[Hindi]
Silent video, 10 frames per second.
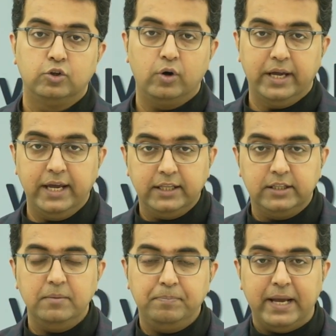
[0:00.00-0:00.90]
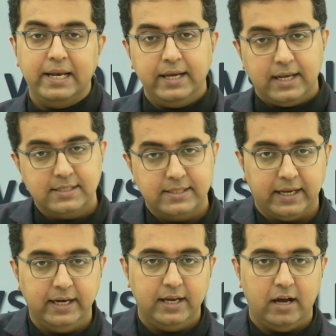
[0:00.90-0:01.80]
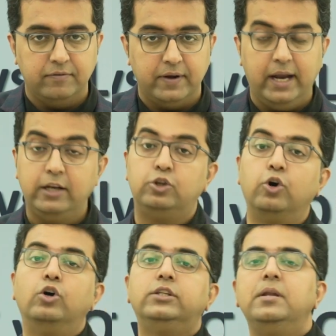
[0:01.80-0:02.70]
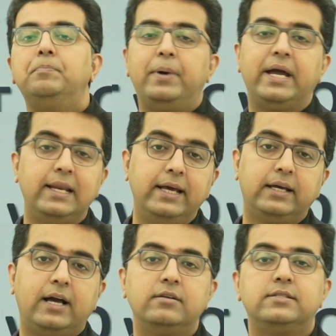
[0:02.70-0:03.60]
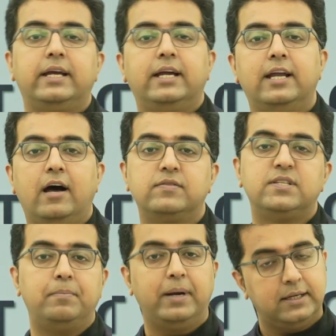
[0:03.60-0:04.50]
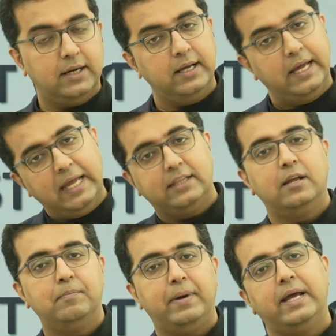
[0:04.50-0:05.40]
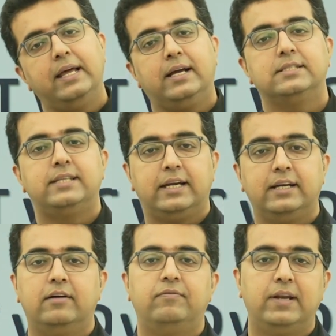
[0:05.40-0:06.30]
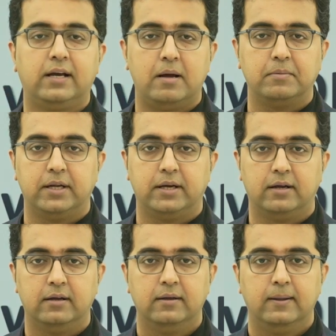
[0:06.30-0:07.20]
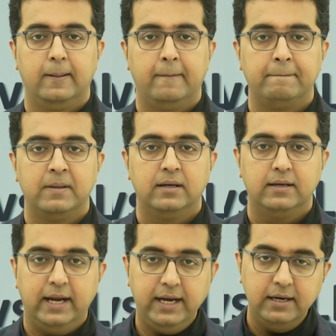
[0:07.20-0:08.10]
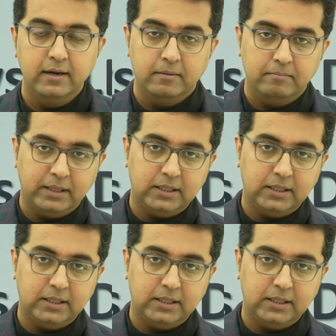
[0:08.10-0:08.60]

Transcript: तो एक दिन पहले का सेकेंड हाफ एंड दो दिन पहले का सेकेंड हाफ से बेटर एक दिन पहले का सेकेंड हाफ वाला काम करेगा राइट right?